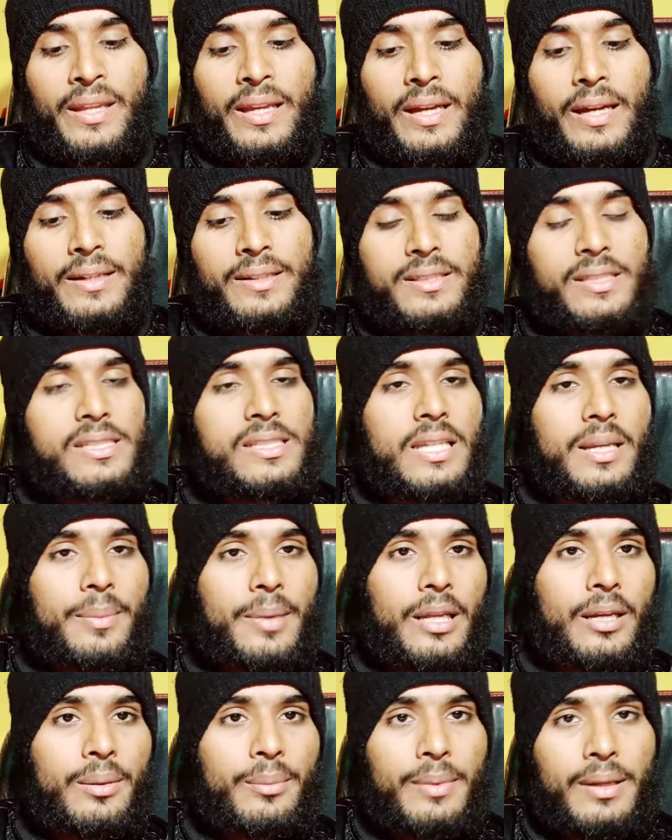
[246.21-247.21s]
एंड जिसके
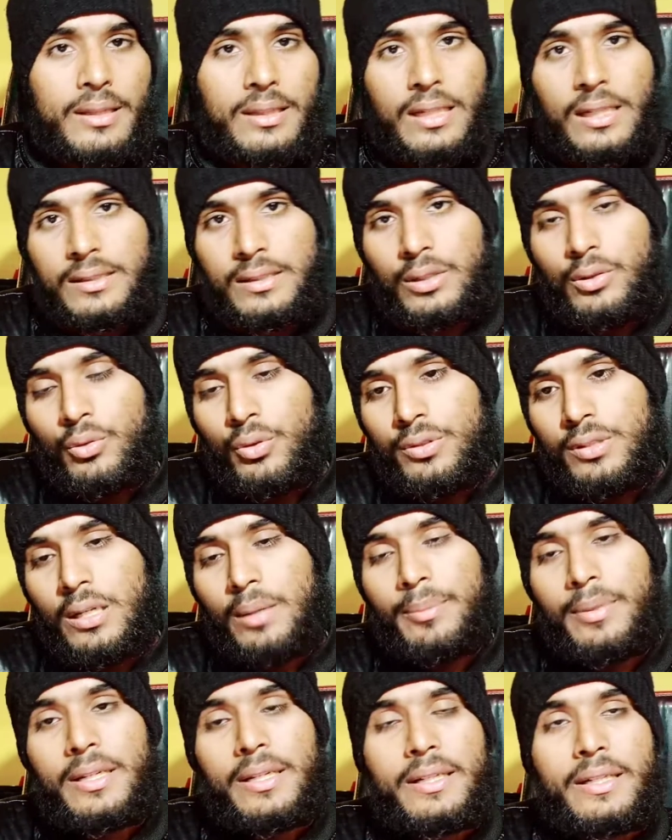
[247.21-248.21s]
बारे में बताते हो या
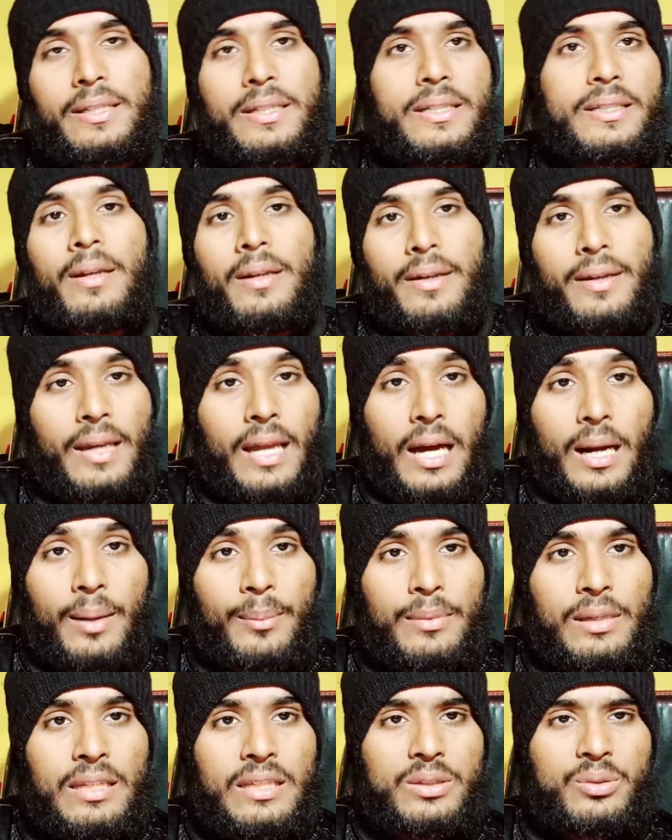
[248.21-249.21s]
बड़े क्रिएटर का
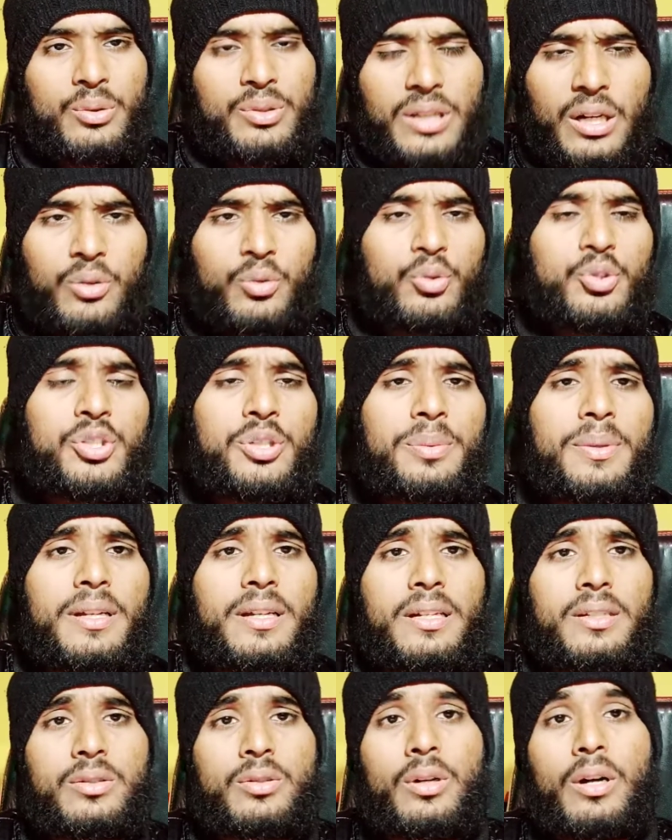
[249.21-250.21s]
नाम लेते हो या कुछ भी
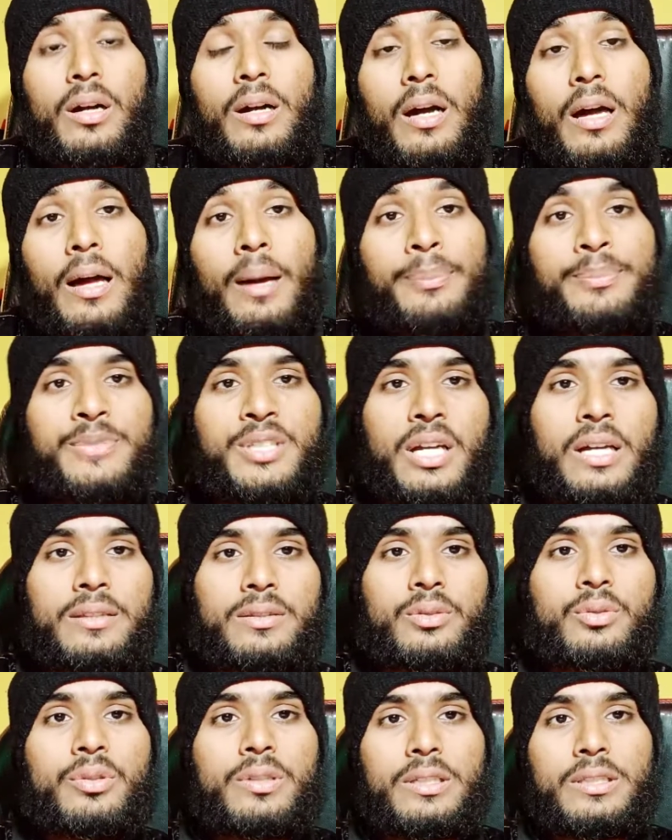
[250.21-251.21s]
करते हो आप
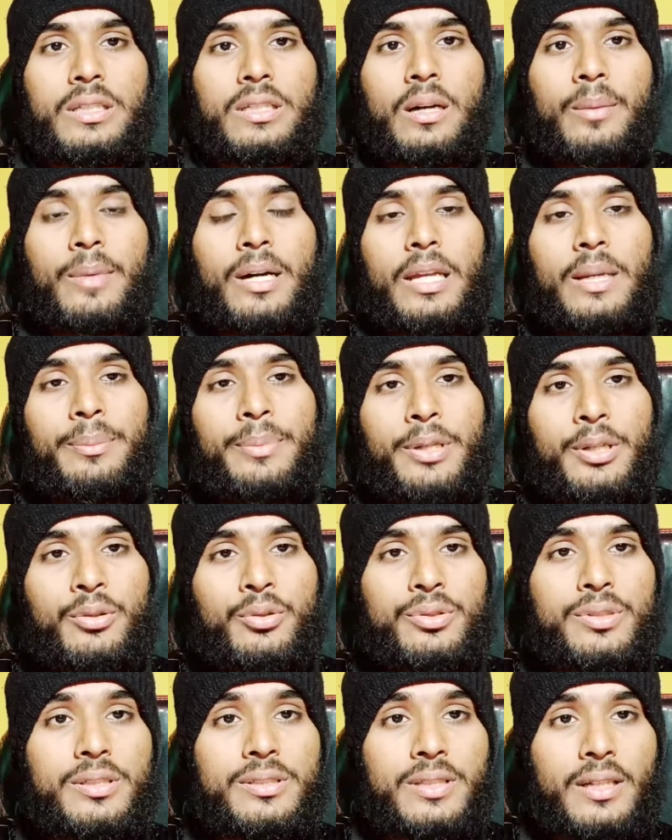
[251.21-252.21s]
चाहते हो कि जो हमारी
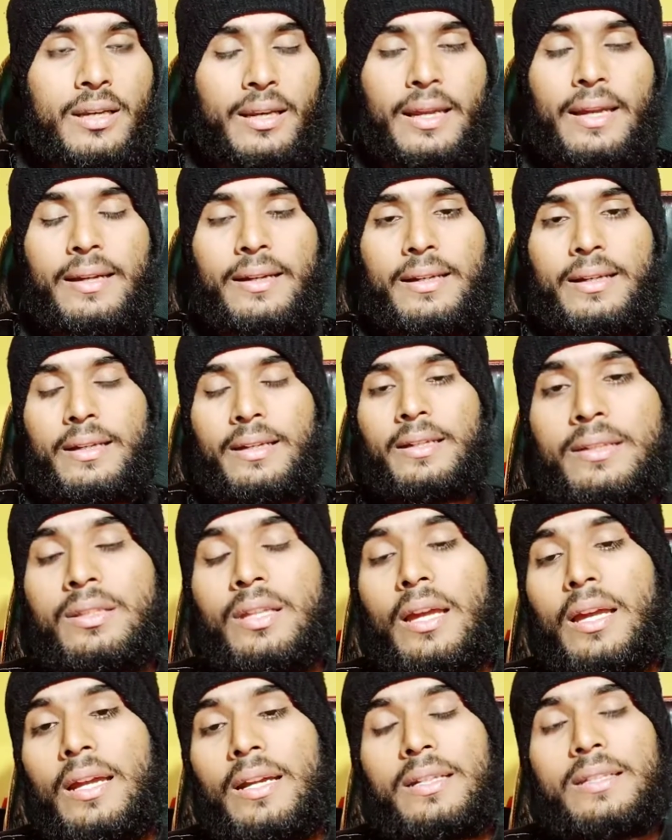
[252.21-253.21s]
वीडियोज है जो रैंक करे
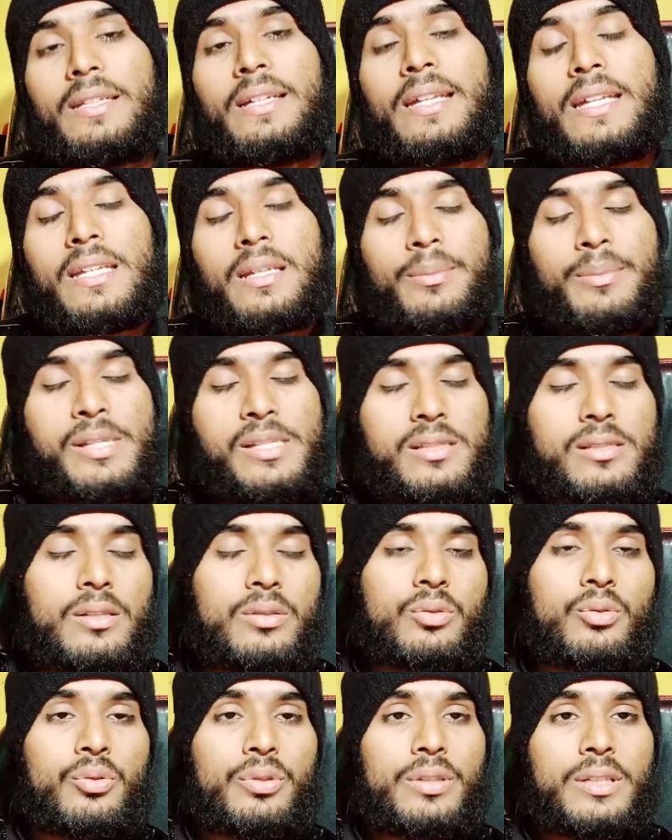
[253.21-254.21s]
एट द ग्रेट
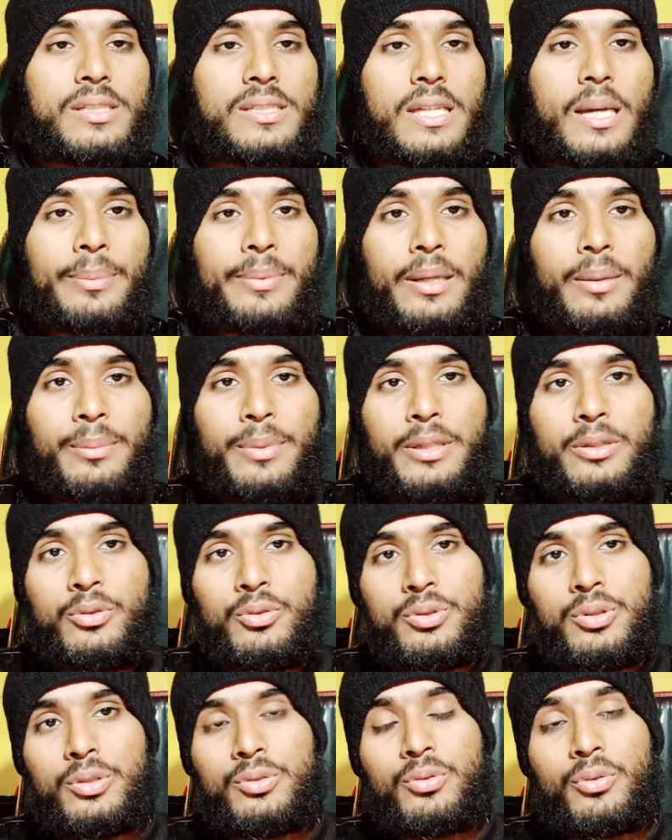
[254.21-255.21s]
मेंशन होने से आपकी
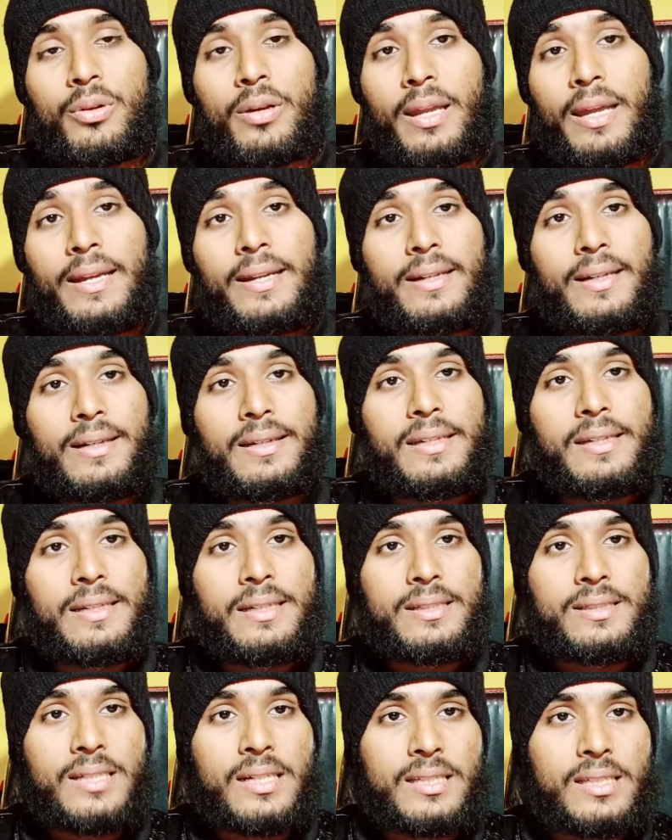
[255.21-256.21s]
वीडियोज है जो रैंक करने
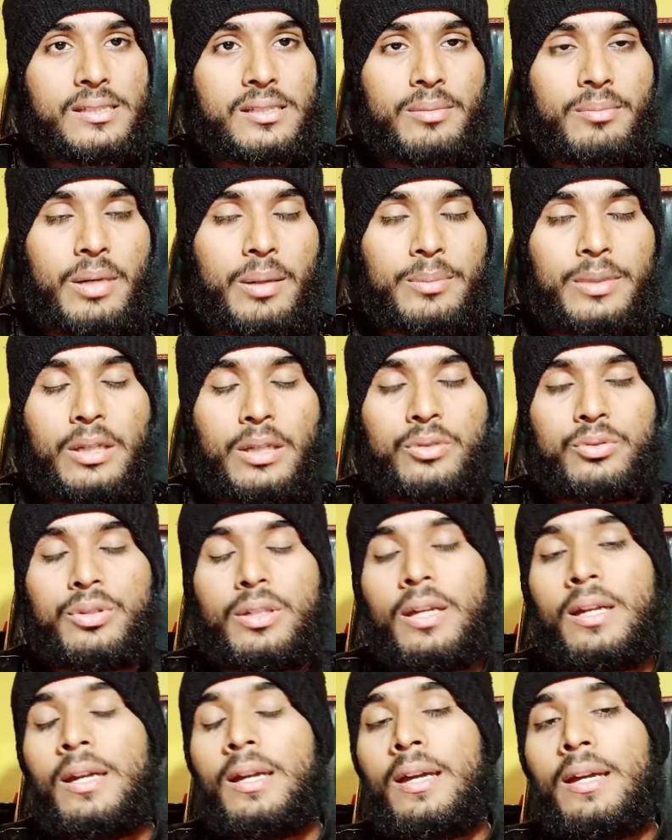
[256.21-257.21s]
की ज़्यादा संभावना होती
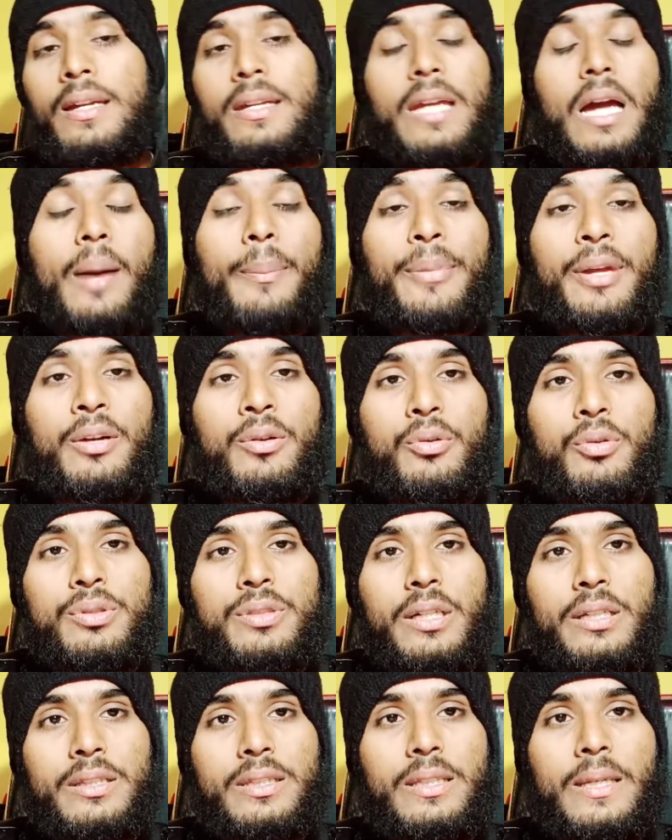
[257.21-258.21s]
है यहाँ पे हो
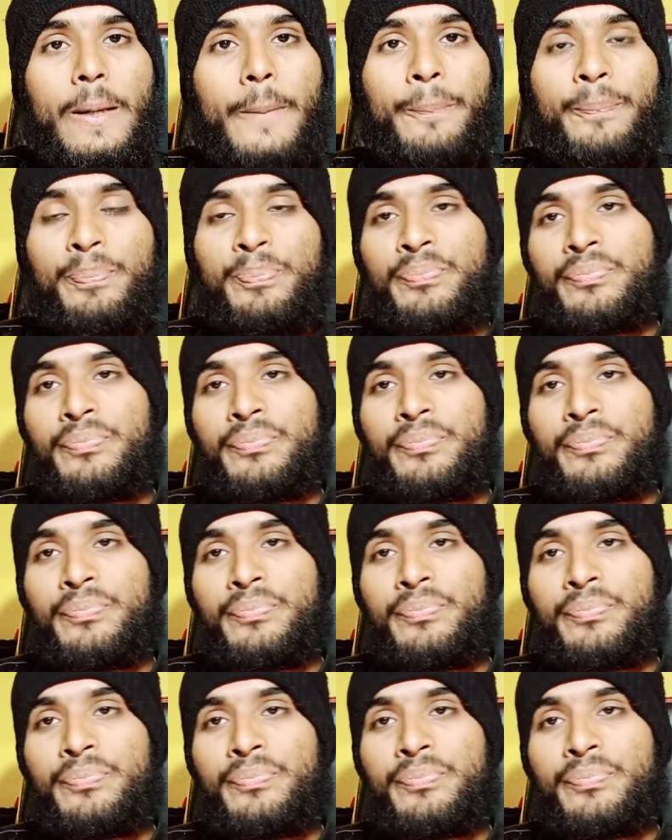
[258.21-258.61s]
जाती है